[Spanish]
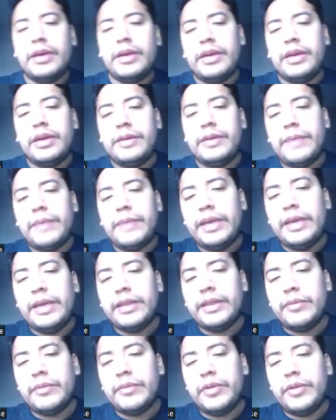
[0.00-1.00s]
Y
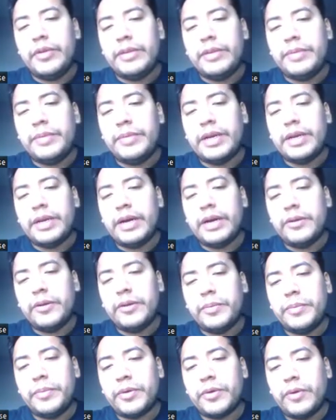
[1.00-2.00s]
20
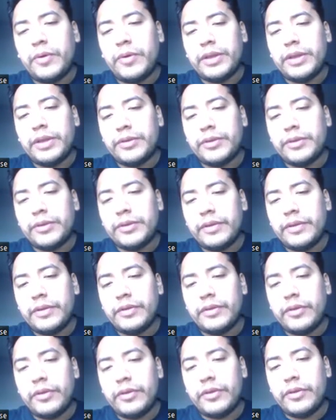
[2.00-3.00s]
multiplicado por 4
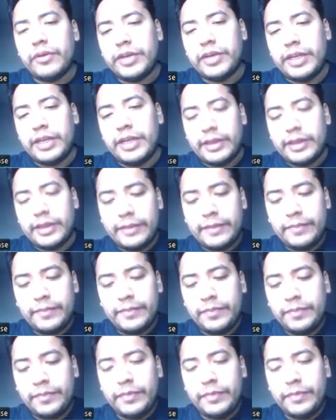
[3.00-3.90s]
es 80.